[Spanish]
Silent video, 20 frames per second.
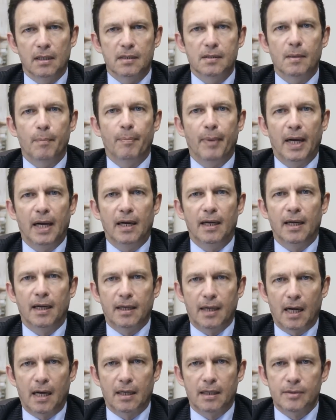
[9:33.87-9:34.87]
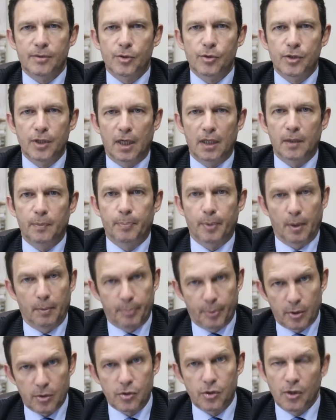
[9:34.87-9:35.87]
y se pagan las cargas sociales
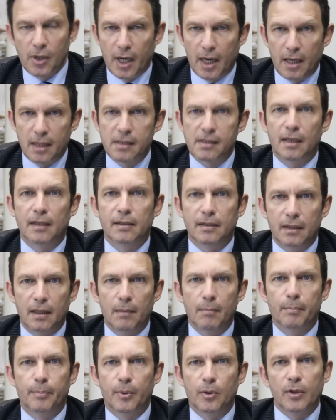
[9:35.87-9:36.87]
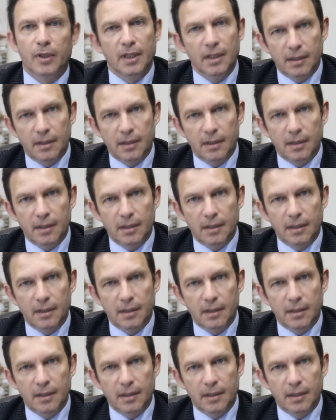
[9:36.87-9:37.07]
proporcionales al tiempo